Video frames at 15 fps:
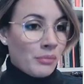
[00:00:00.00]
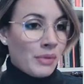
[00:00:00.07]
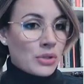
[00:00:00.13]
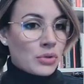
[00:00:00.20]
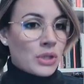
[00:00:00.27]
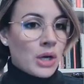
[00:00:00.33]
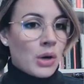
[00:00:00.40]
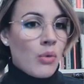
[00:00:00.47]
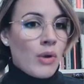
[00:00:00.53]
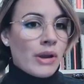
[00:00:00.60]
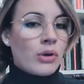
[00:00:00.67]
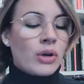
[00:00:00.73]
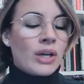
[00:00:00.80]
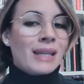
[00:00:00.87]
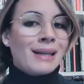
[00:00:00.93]
Tommaso
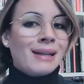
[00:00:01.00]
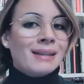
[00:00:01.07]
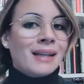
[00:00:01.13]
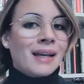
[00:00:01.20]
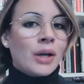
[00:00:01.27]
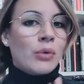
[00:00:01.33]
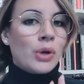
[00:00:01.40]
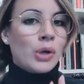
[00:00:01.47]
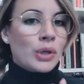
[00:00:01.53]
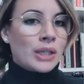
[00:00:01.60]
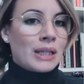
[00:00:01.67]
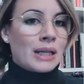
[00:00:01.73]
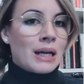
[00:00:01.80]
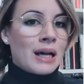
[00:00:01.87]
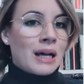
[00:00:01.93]
d'Aquino, che in realtà è quello
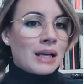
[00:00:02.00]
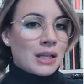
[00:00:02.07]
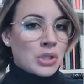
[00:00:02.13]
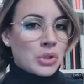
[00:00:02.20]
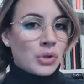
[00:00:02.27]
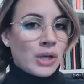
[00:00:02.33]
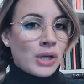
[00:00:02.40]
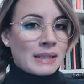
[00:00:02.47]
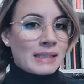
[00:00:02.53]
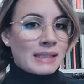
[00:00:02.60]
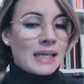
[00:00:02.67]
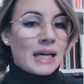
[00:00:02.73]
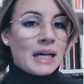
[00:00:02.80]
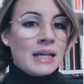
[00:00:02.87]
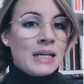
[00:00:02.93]
che darà alla
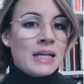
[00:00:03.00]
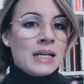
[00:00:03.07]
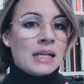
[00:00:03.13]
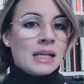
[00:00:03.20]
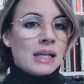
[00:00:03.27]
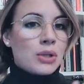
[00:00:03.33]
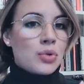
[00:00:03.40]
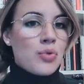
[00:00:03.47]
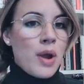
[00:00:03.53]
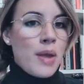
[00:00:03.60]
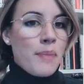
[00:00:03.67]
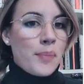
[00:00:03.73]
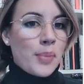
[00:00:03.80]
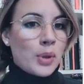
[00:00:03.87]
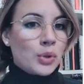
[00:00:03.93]
scolastica la sua
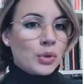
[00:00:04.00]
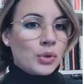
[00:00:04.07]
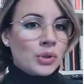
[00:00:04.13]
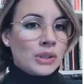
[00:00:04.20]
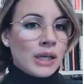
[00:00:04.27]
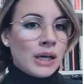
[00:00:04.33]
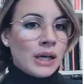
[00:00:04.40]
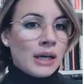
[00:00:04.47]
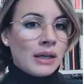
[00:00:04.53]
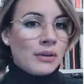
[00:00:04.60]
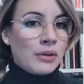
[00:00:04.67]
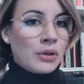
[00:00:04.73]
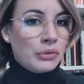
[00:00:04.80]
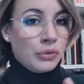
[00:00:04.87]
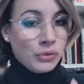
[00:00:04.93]

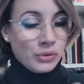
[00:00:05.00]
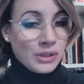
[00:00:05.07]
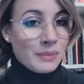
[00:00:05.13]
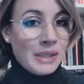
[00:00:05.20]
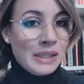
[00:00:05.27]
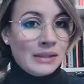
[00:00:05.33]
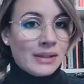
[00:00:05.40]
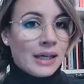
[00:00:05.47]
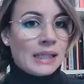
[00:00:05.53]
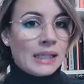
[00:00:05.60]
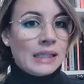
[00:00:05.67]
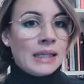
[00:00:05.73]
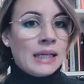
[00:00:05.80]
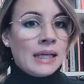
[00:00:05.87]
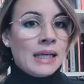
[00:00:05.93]
impronta eh,
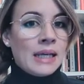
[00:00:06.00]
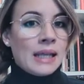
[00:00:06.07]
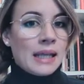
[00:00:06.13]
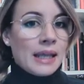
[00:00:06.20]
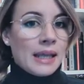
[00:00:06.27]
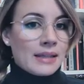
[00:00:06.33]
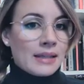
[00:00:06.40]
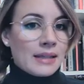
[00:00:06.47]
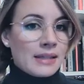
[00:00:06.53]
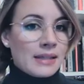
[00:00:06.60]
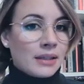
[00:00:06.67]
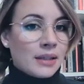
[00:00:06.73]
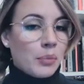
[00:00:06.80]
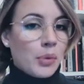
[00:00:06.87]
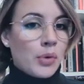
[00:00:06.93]
fondamentale che è
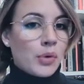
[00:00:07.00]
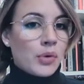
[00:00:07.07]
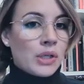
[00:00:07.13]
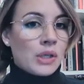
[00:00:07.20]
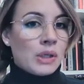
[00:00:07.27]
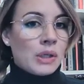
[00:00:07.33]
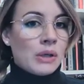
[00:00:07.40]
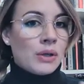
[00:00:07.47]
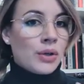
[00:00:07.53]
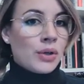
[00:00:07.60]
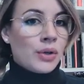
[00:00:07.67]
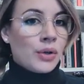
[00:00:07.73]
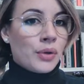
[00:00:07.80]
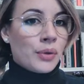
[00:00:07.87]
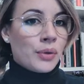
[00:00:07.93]
stata poi
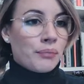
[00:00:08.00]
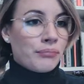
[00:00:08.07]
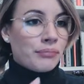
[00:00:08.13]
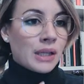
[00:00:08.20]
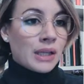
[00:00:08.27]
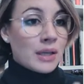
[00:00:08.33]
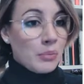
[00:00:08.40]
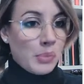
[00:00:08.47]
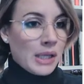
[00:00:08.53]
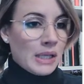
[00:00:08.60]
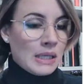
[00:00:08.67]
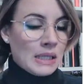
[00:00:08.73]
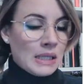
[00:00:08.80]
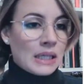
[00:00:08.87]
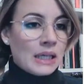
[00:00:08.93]
eh,
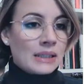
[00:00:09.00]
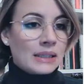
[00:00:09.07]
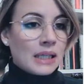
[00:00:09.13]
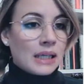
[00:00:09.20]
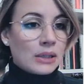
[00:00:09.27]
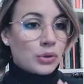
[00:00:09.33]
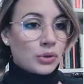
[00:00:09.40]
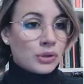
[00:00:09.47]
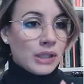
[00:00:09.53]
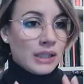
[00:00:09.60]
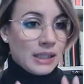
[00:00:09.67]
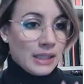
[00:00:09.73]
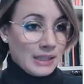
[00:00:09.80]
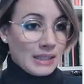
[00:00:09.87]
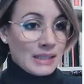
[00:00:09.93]
ripresa dalla
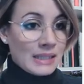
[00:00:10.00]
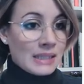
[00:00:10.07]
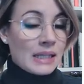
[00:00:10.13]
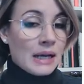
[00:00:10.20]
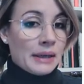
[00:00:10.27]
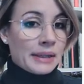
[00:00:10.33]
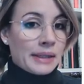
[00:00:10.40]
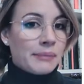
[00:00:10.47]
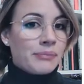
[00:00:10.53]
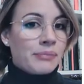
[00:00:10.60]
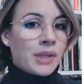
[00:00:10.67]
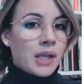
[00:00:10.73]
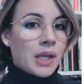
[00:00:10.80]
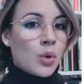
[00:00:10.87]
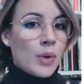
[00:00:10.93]
dottrina cristiana,
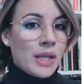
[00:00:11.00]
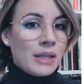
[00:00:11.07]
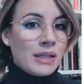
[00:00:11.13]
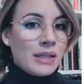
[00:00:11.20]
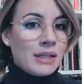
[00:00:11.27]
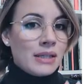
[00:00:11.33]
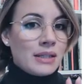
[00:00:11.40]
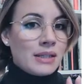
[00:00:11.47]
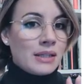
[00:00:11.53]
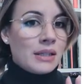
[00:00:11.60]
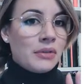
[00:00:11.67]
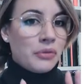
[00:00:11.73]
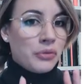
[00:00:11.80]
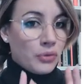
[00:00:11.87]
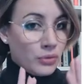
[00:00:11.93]
che quindi
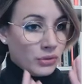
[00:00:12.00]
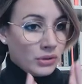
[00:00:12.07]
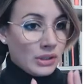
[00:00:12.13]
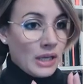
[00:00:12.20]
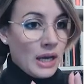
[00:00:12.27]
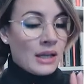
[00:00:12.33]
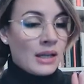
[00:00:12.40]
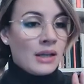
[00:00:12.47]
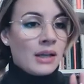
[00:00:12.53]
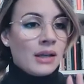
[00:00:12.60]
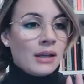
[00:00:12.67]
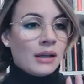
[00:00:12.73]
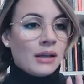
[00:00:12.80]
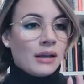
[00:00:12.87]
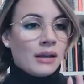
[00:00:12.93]
si fonda
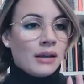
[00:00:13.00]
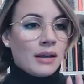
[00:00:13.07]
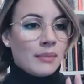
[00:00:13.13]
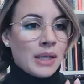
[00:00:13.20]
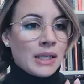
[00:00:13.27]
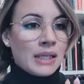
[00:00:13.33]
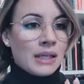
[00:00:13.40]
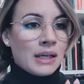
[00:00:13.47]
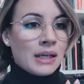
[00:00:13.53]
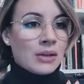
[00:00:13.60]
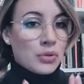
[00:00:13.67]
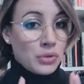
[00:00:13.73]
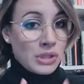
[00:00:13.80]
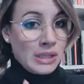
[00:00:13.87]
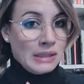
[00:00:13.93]
eh, in
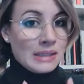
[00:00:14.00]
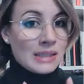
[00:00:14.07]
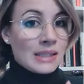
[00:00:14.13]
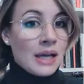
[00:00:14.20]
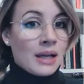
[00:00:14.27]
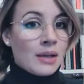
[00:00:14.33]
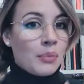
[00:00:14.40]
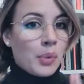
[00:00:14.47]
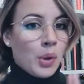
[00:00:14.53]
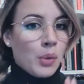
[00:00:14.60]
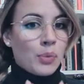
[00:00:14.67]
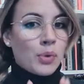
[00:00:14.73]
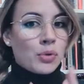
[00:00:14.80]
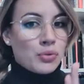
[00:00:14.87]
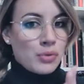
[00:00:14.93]
maniera sostanziale
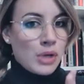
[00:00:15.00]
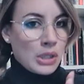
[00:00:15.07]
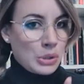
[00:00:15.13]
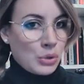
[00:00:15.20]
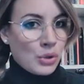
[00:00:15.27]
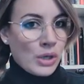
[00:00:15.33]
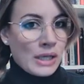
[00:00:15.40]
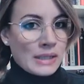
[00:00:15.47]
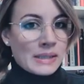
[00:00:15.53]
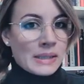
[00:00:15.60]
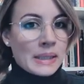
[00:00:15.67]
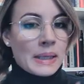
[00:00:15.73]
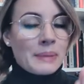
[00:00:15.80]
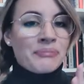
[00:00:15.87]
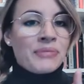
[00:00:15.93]
proprio sulla
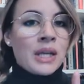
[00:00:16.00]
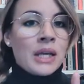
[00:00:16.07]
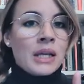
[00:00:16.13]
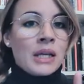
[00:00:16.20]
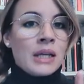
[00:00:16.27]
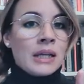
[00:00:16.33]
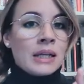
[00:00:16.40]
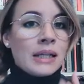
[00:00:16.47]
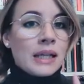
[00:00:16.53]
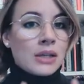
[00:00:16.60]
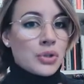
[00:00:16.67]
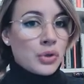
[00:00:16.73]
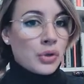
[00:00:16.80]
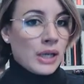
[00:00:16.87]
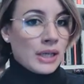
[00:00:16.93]
scolastica.
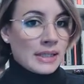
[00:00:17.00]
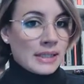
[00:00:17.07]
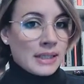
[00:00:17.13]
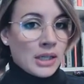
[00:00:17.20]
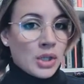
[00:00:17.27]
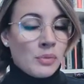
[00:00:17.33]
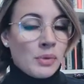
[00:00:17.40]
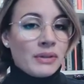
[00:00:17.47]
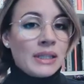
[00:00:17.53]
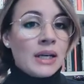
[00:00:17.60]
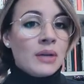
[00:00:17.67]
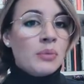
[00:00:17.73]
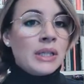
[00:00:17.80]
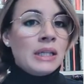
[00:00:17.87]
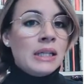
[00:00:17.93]
La scolastica, come
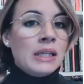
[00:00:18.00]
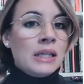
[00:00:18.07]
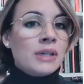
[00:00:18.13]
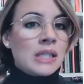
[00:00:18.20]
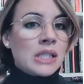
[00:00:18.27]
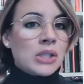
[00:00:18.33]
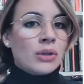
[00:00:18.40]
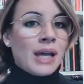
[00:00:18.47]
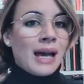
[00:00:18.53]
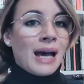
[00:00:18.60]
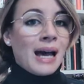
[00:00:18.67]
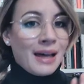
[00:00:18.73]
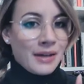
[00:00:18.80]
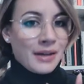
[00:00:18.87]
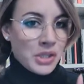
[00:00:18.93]
vedremo, è di
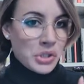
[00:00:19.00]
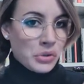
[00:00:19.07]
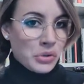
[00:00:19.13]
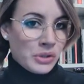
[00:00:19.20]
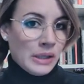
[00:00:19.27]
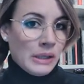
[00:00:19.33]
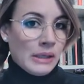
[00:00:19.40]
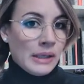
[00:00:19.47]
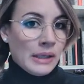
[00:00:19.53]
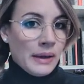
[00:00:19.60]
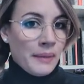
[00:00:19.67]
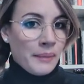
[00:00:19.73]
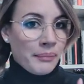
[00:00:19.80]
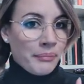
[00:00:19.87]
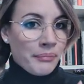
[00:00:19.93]
derivazione
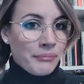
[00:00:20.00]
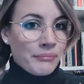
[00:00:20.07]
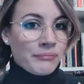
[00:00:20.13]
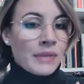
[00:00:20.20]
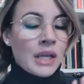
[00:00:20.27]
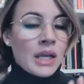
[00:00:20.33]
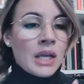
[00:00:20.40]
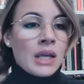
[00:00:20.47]
aristotelica. Mm?